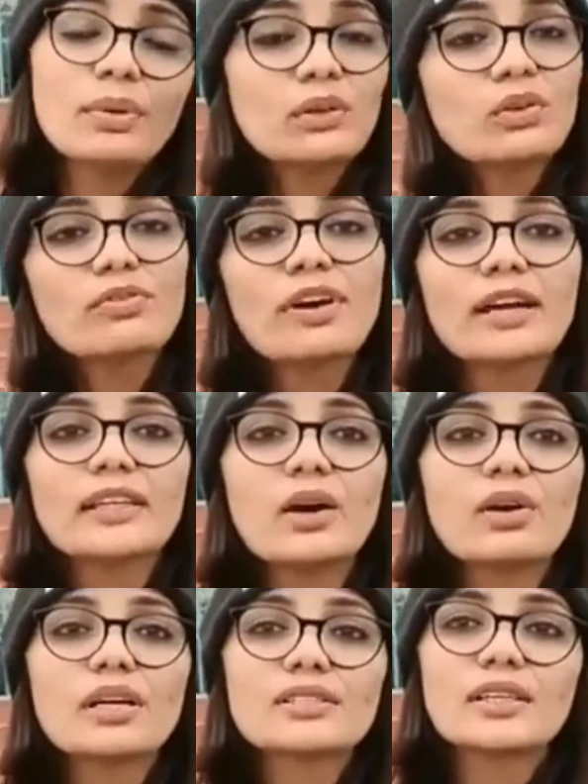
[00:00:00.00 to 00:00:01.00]
होगा बिल्कुल फायदा
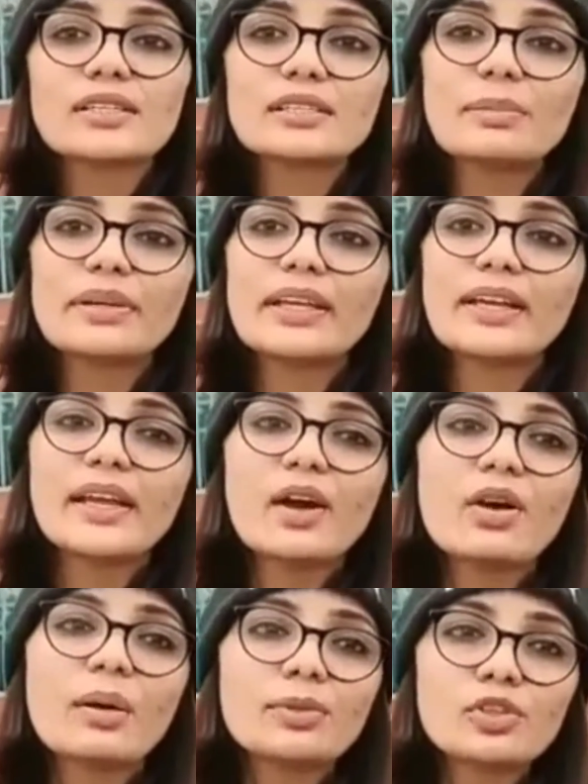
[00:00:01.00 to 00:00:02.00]
होगा सर इससे बढ़िया
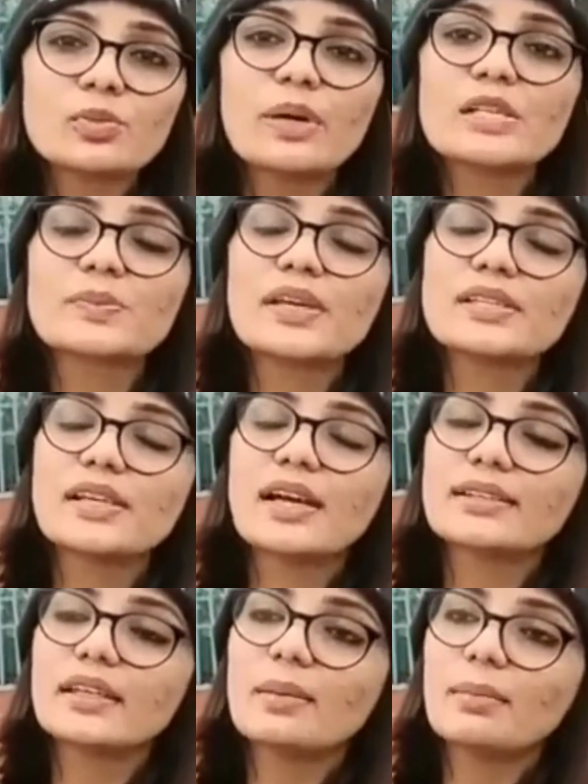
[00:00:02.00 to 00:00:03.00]
क्या होगा मनोज बाजपेयी जी
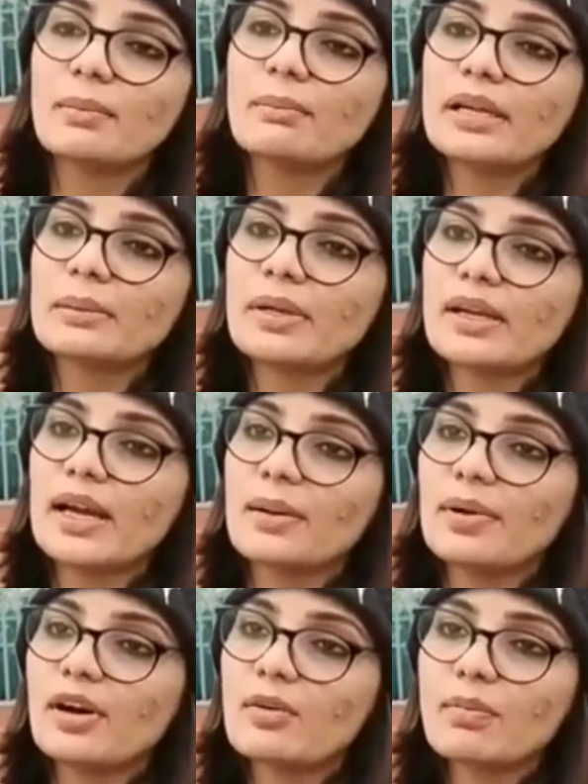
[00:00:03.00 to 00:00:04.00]
गाते हैं बम्बई में
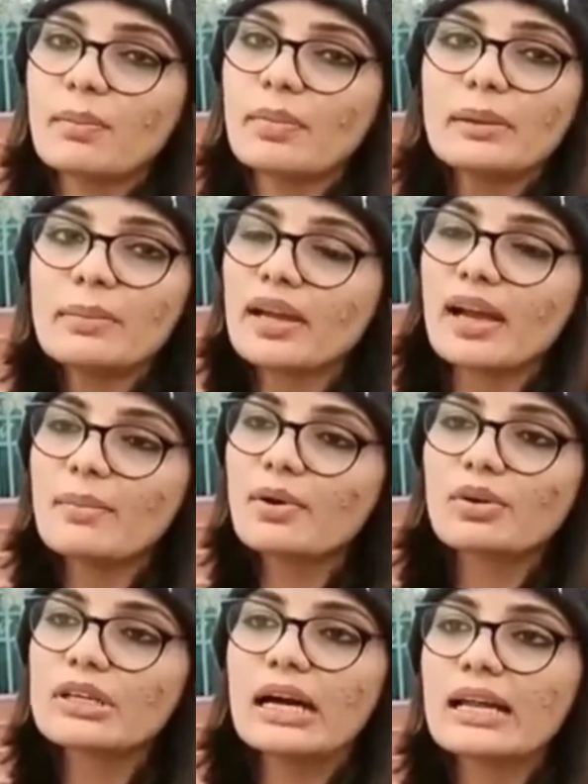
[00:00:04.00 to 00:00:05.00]
काबा और बम्बई में
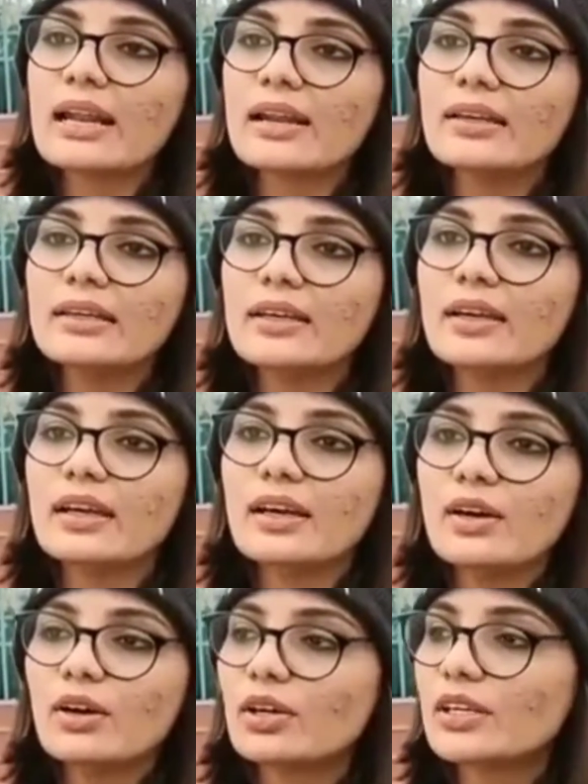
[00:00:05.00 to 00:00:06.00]
काबा कोई गाना नहीं है
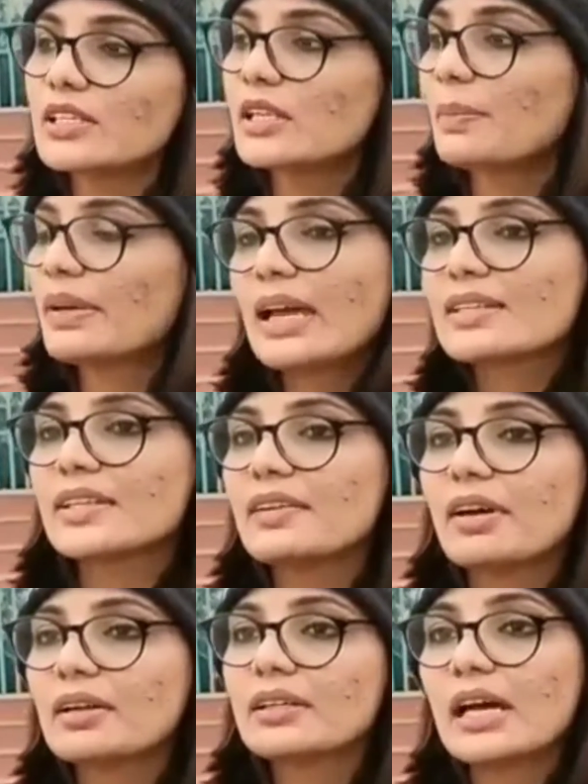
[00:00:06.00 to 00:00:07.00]
और डीजे पर
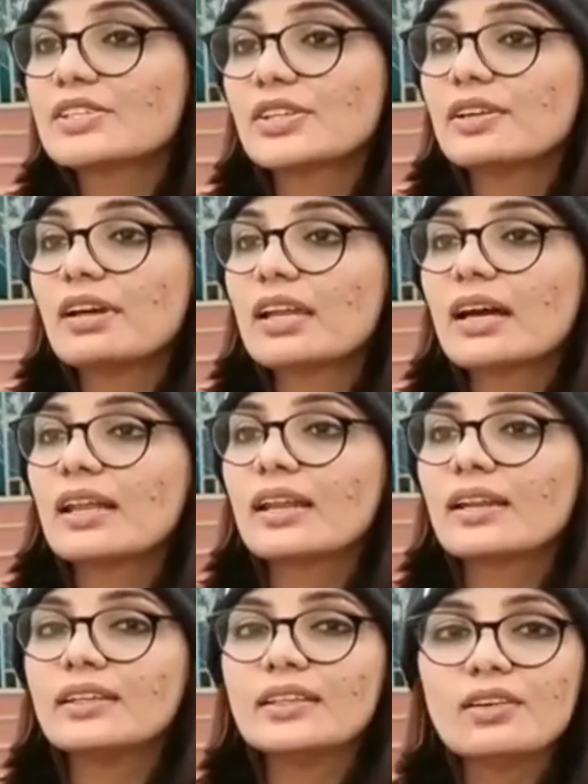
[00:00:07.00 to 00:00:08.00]
नाचने नाचने वाला
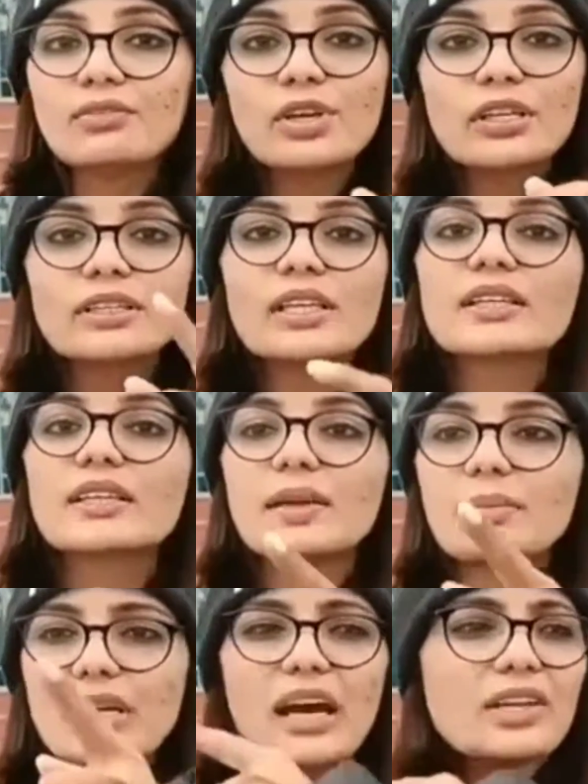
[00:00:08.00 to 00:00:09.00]
गाना नहीं है वो एक दर्द
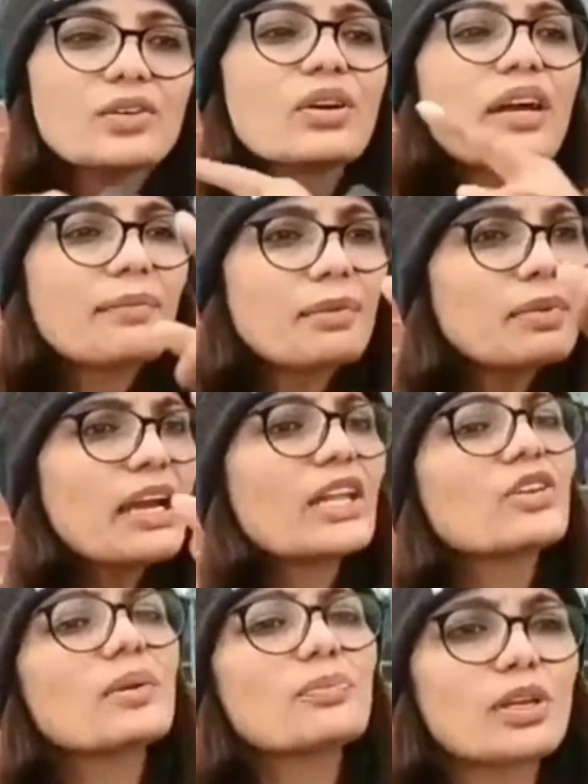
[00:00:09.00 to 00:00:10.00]
है बिहारियों का या फिर
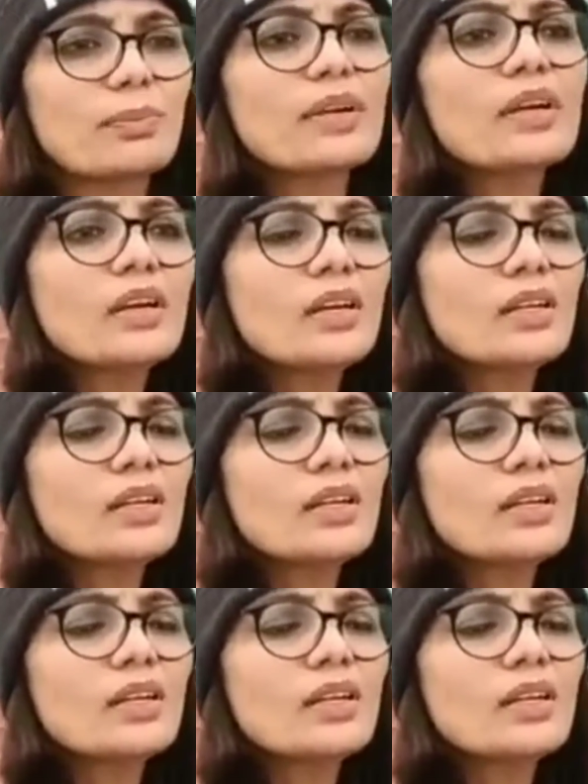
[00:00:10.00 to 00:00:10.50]
बिहारियों ने पूरे